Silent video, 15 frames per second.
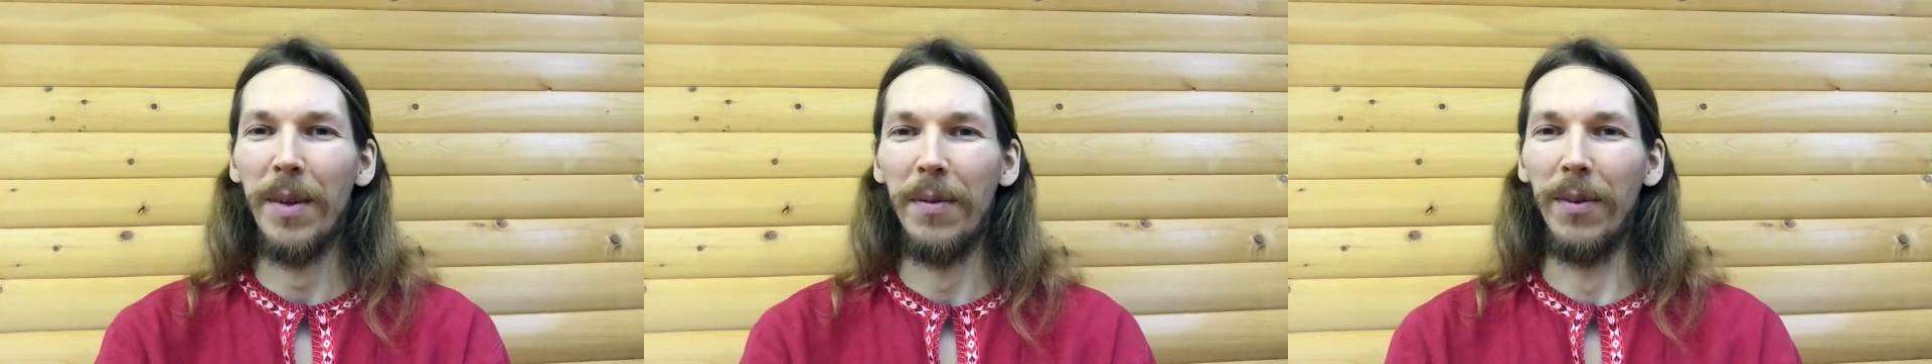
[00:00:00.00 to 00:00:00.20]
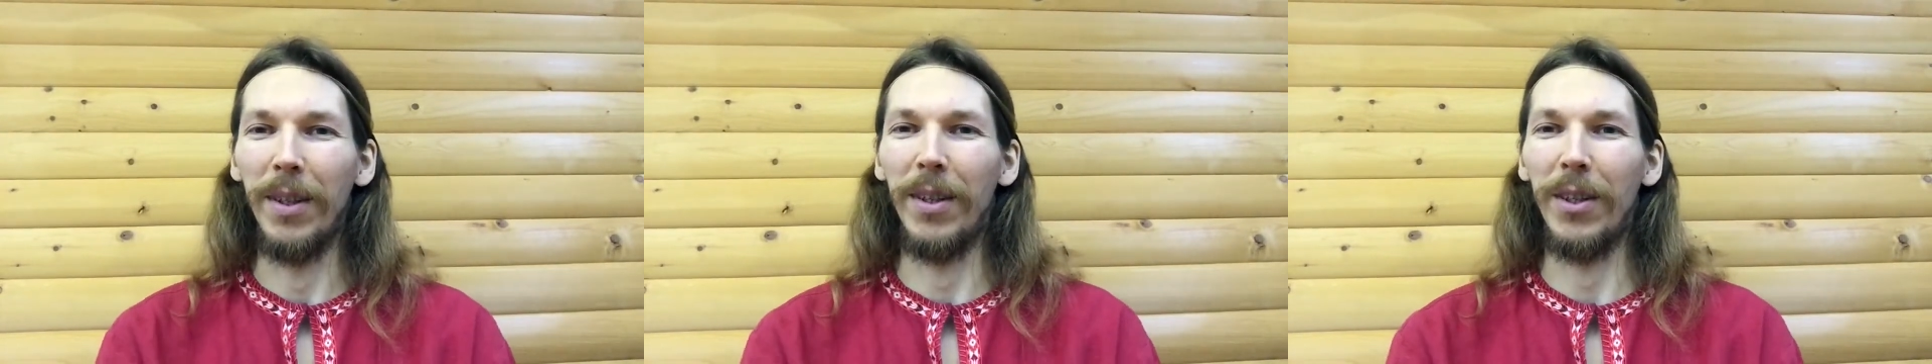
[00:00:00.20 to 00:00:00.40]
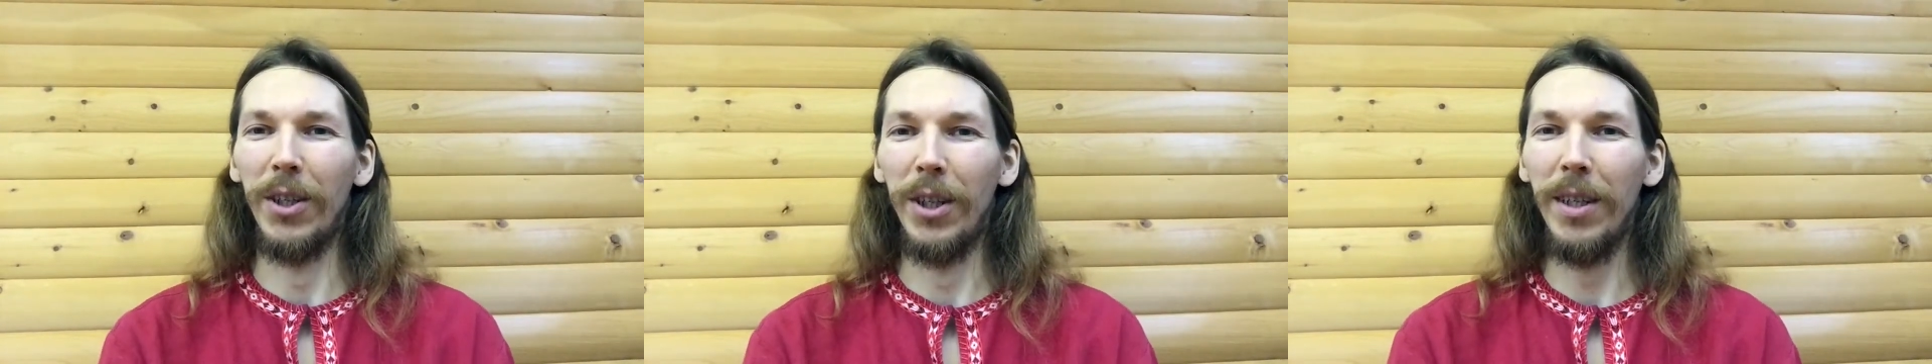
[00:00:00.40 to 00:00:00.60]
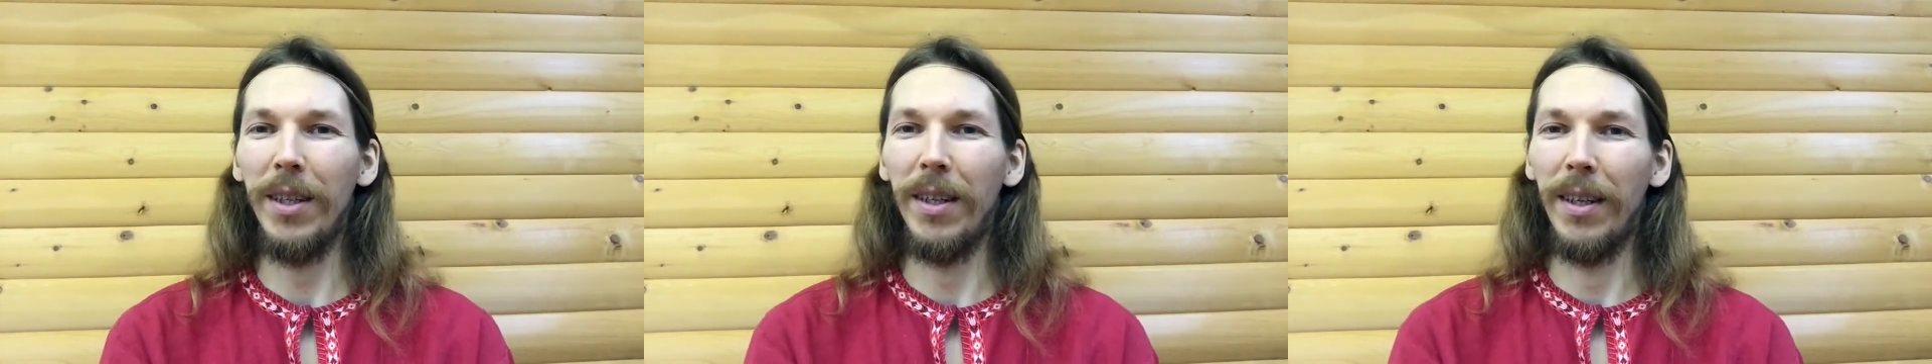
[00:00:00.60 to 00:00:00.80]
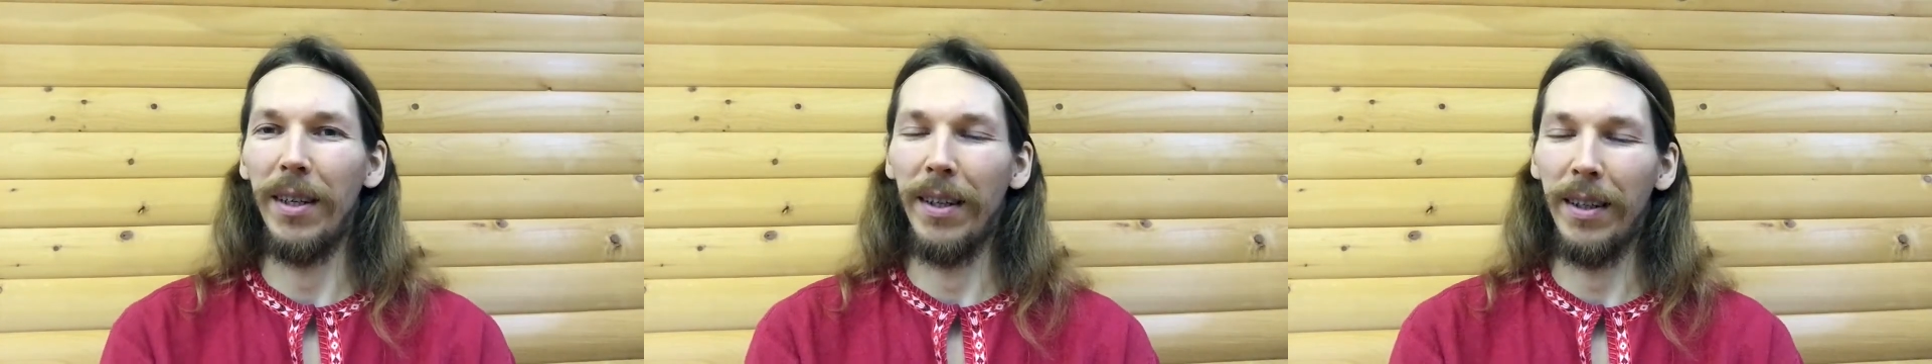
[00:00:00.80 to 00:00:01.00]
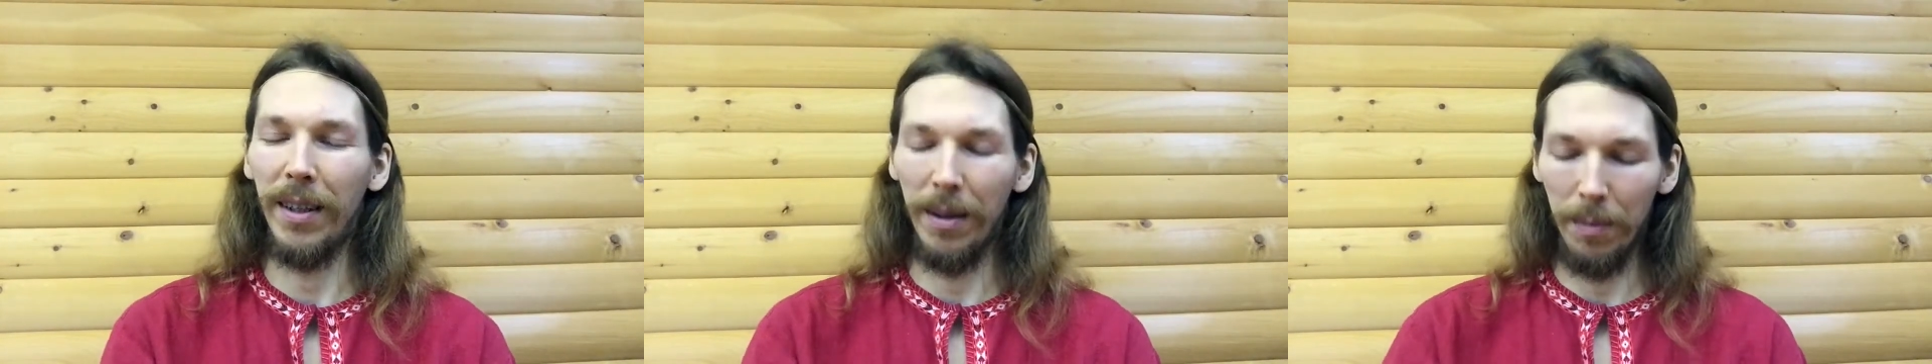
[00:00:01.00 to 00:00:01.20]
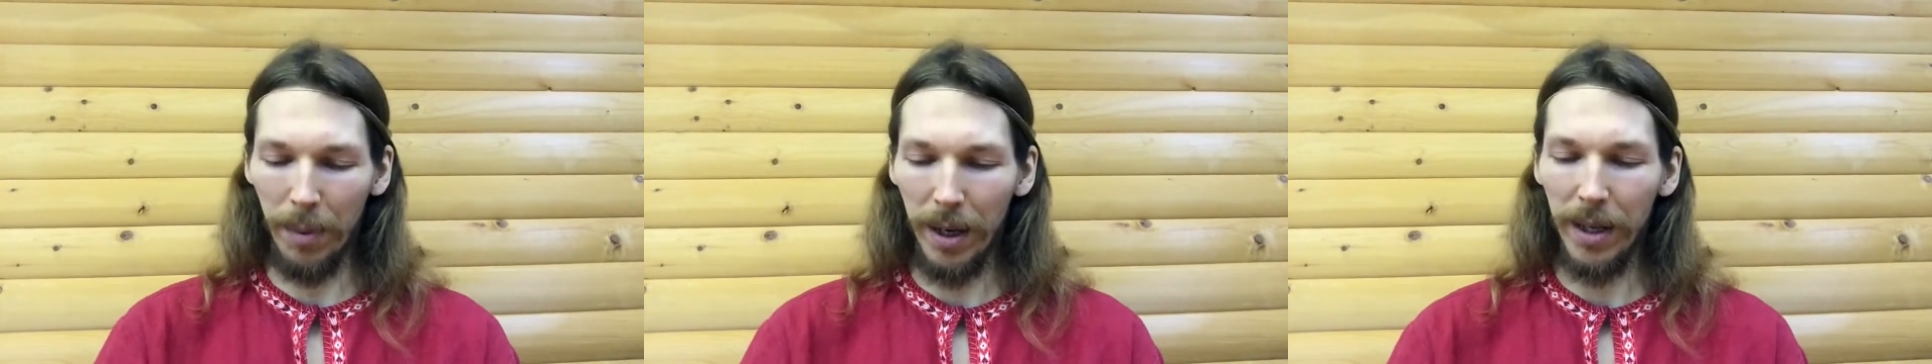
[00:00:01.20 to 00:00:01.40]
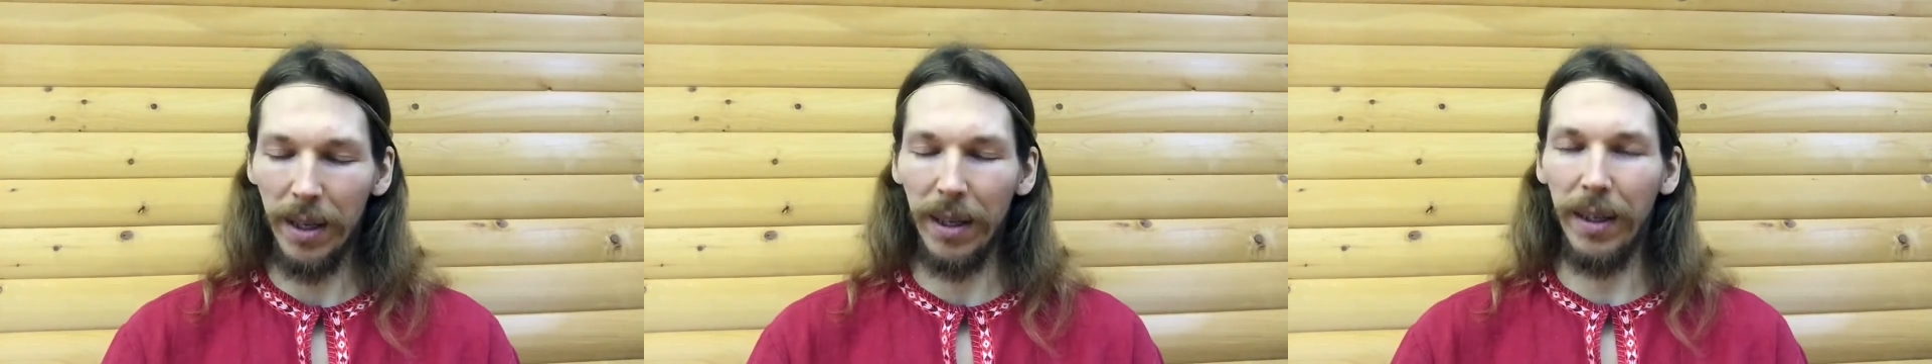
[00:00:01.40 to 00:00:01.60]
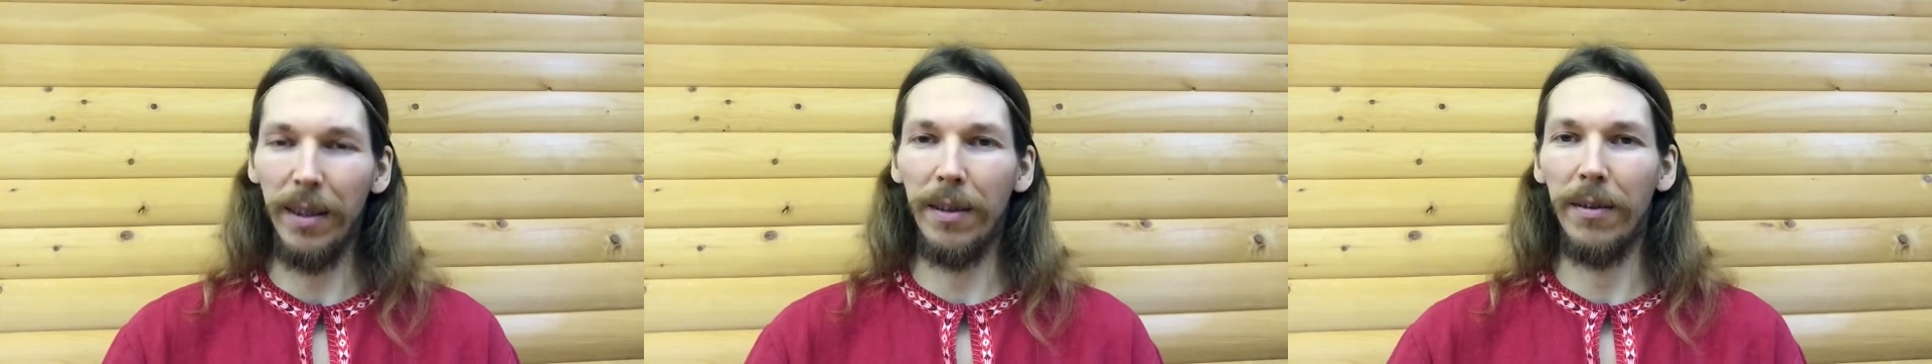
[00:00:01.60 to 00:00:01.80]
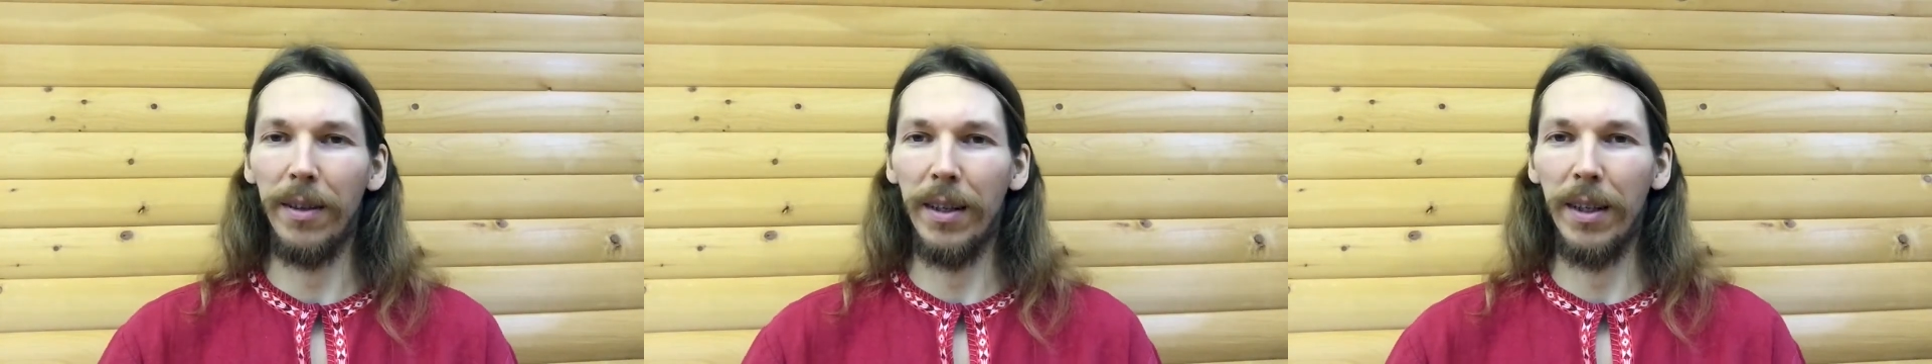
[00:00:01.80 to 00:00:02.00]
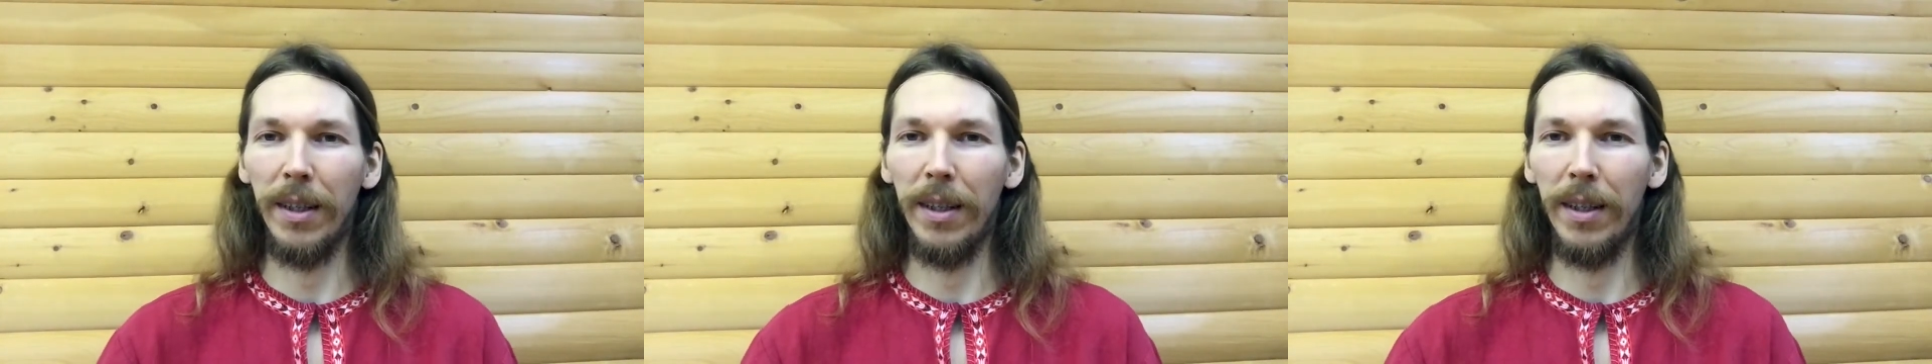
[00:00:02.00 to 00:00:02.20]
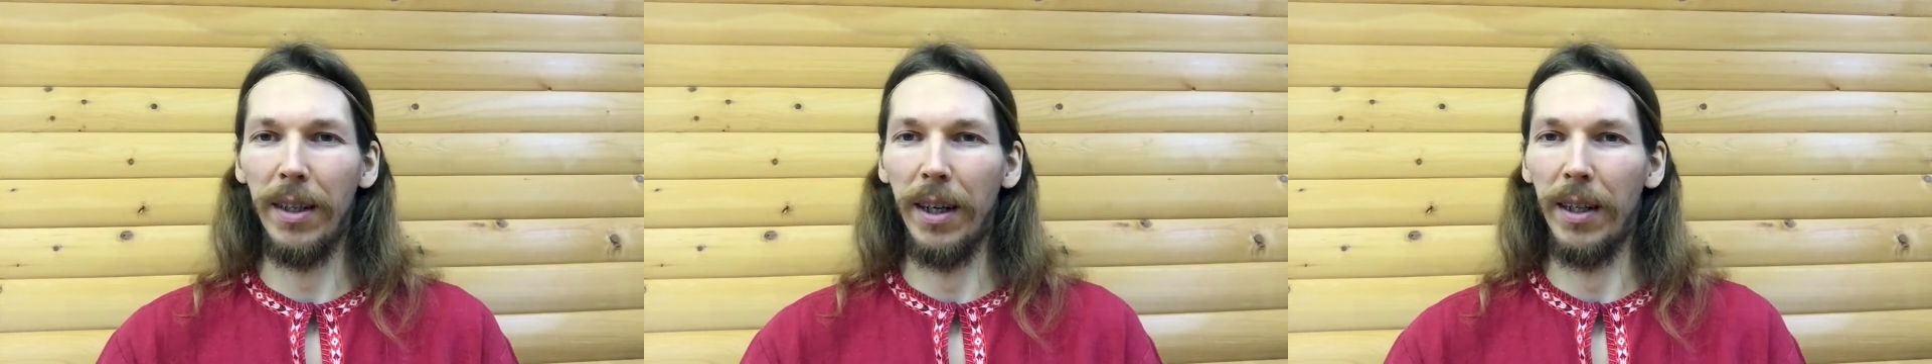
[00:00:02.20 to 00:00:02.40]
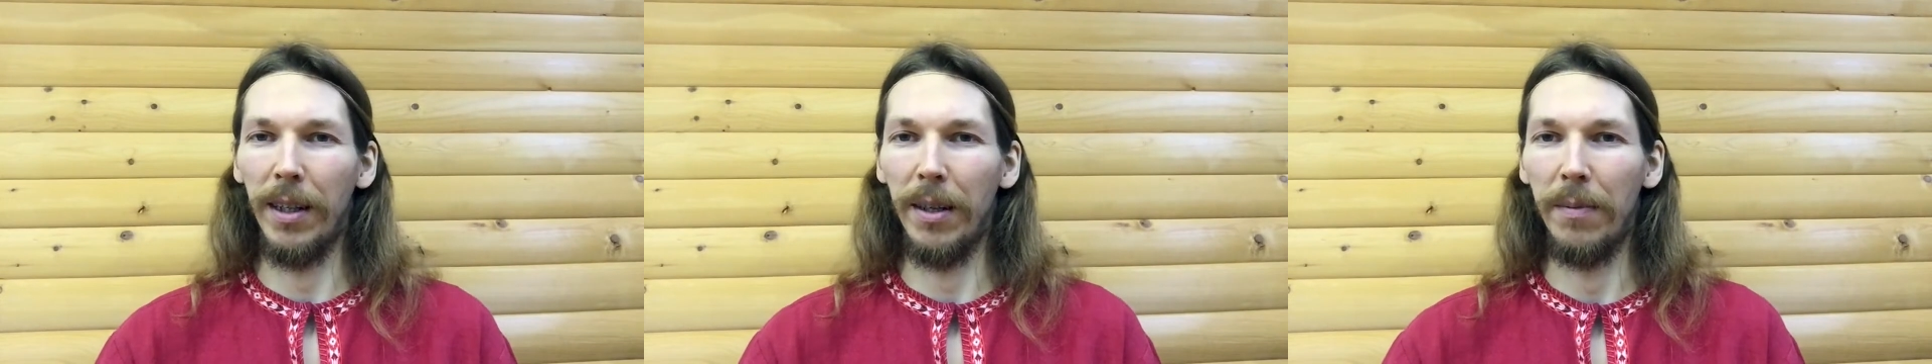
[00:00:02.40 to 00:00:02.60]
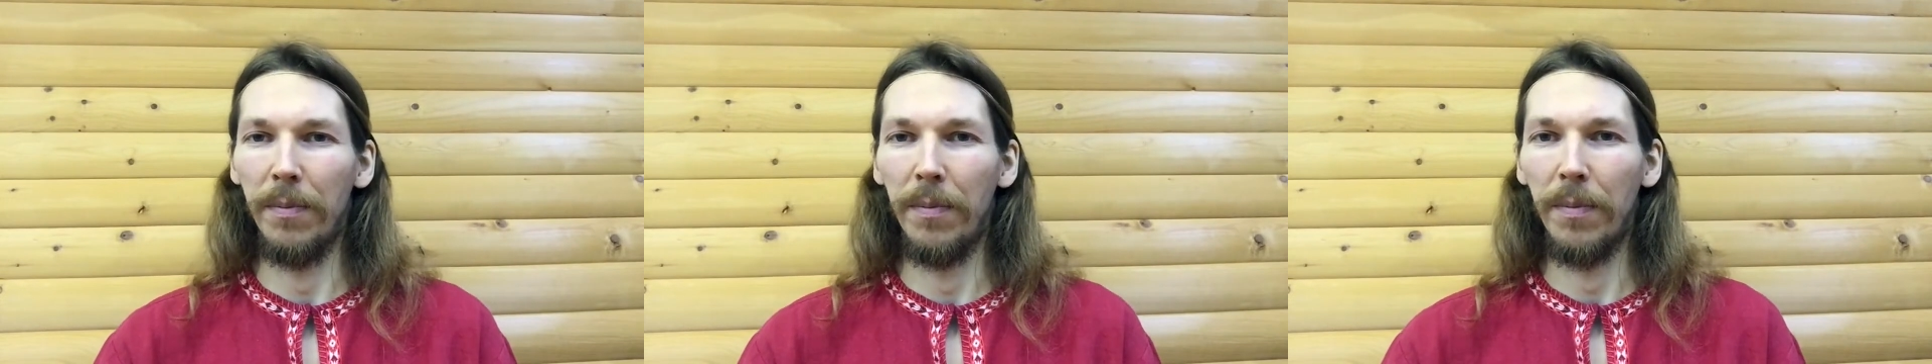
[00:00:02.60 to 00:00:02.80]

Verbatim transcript: в отношении этой партии, этого кандидата.